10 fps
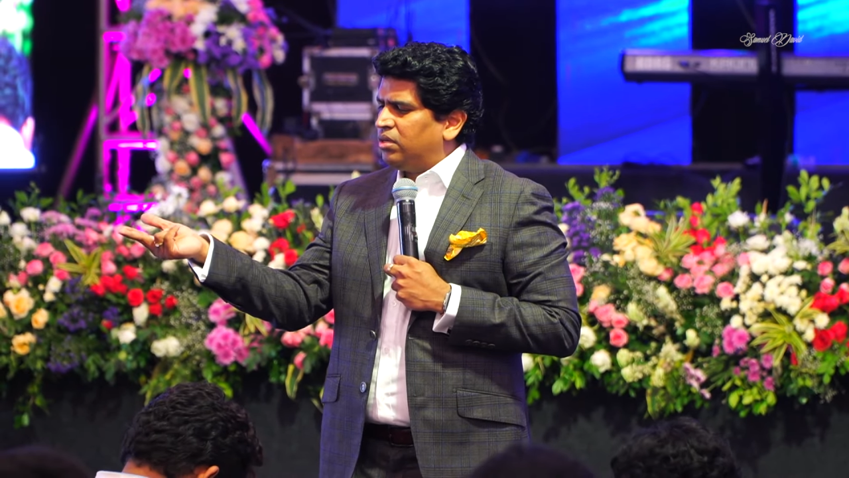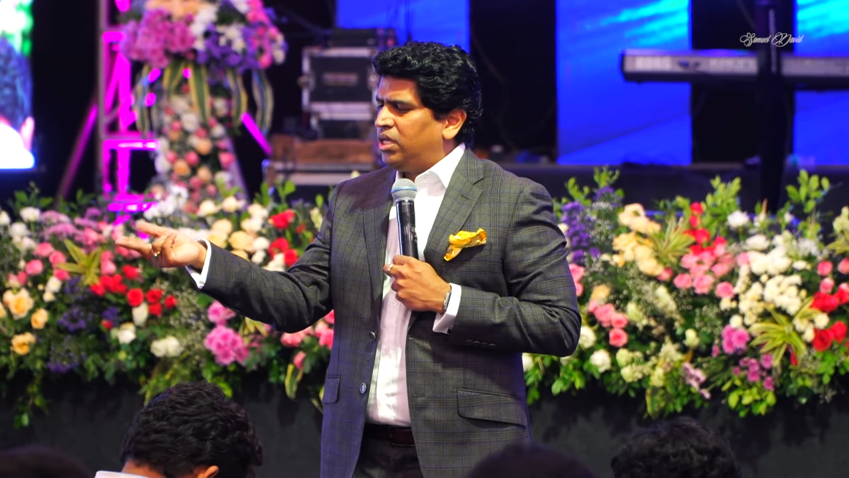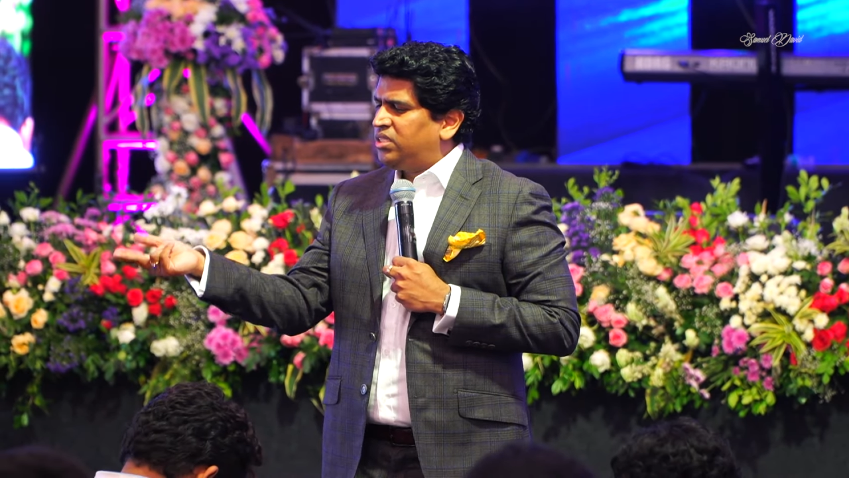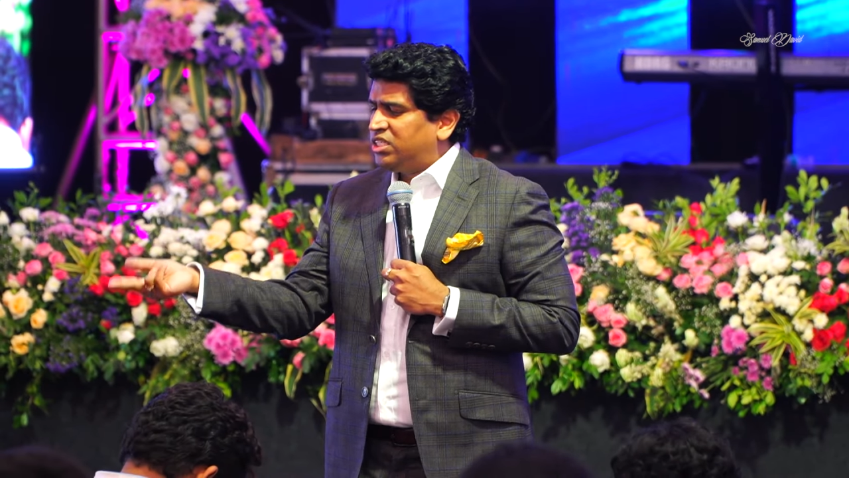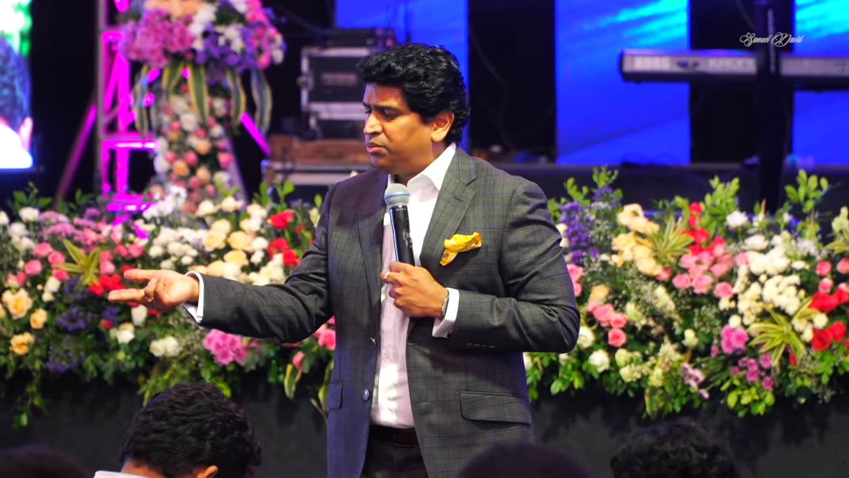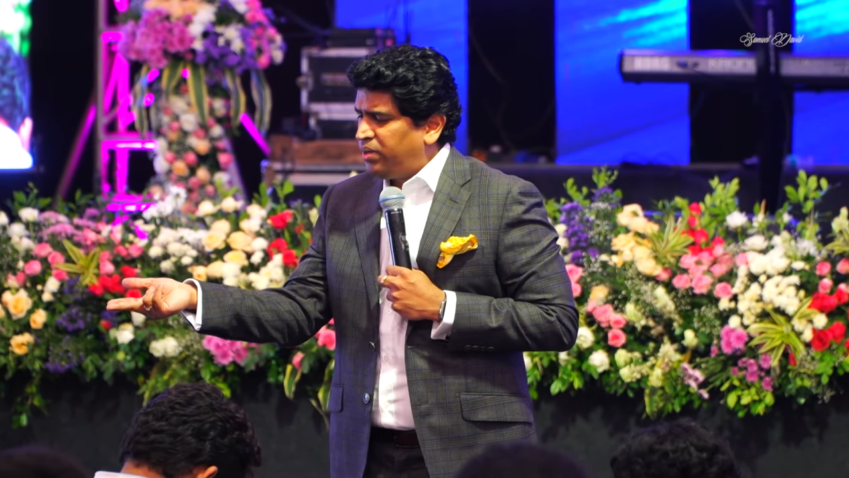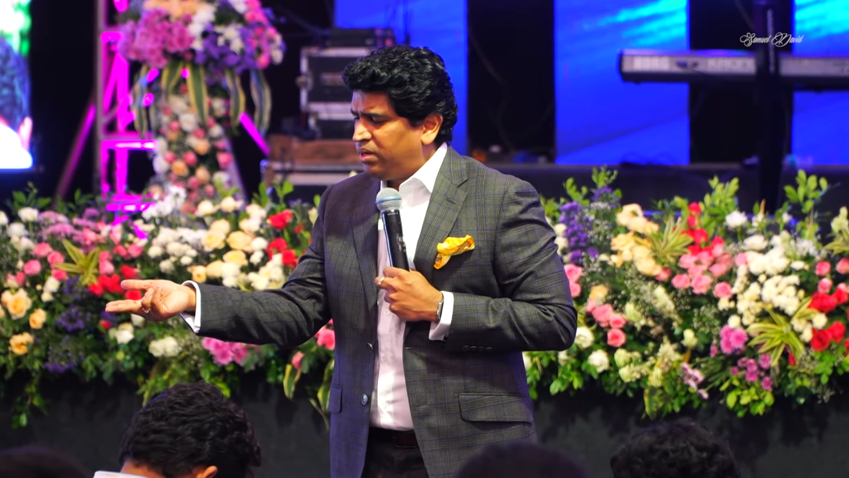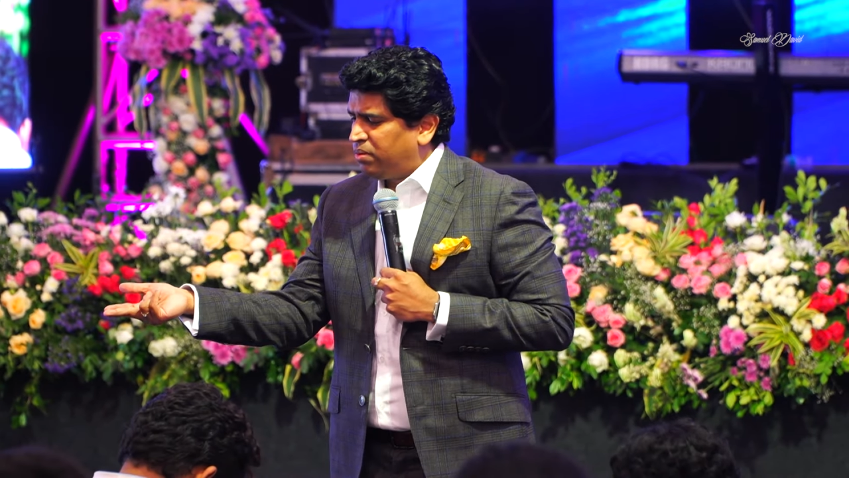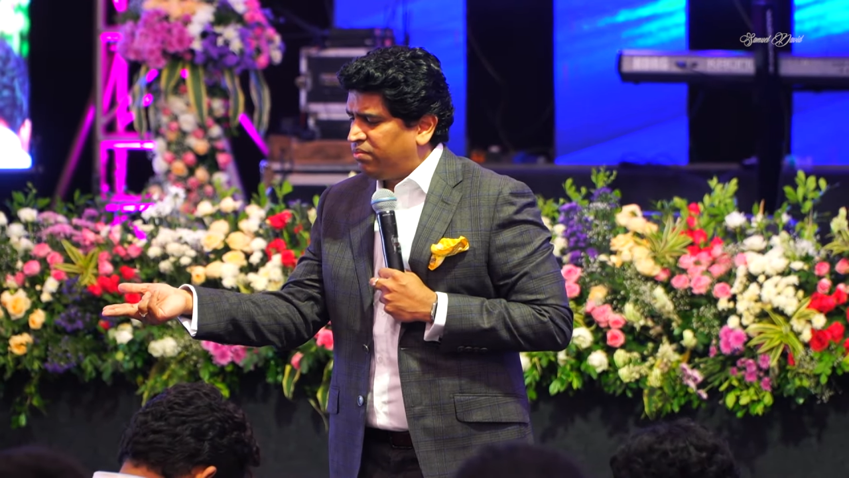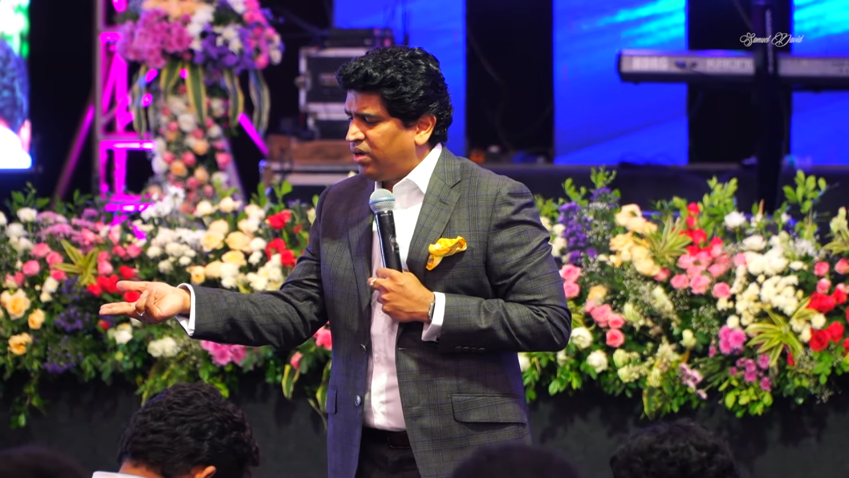లేదు చచ్చిపోయాడు
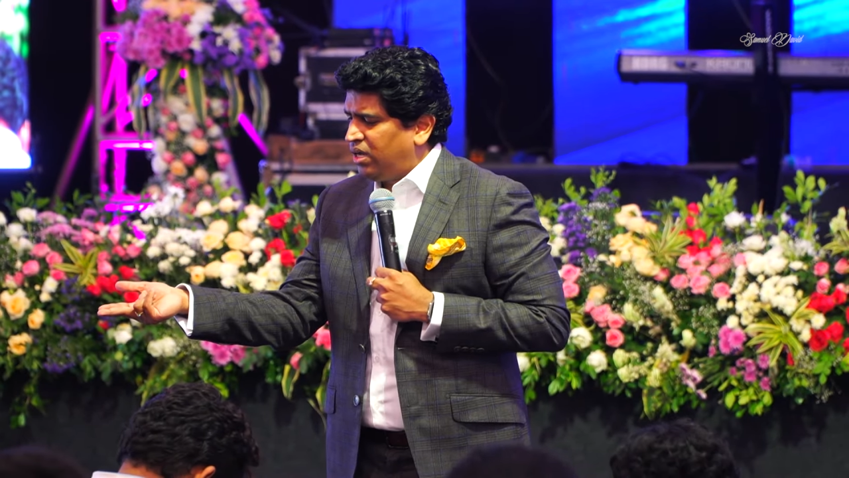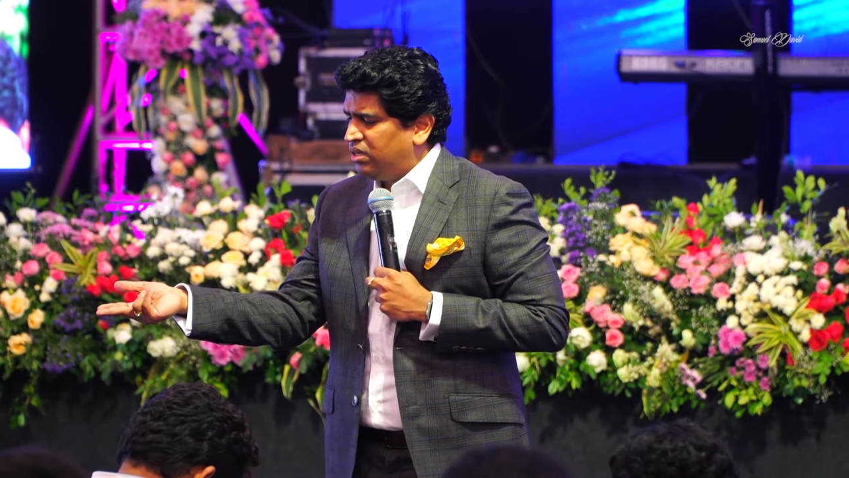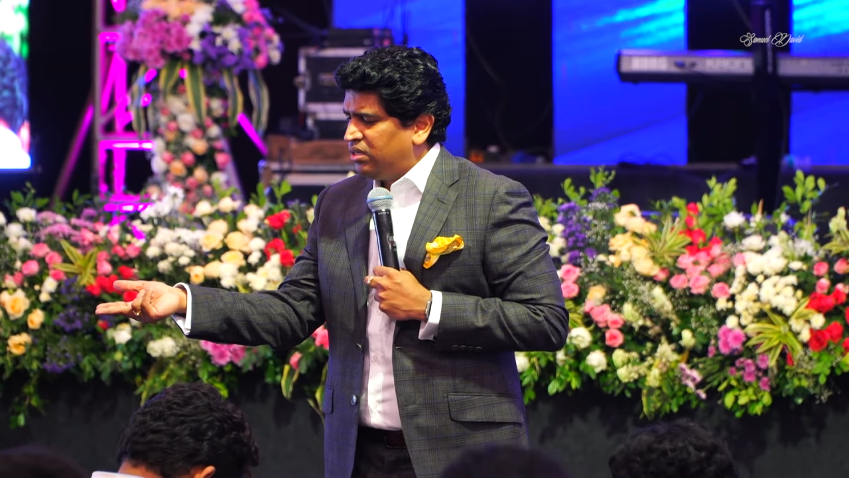బ్రవ్వా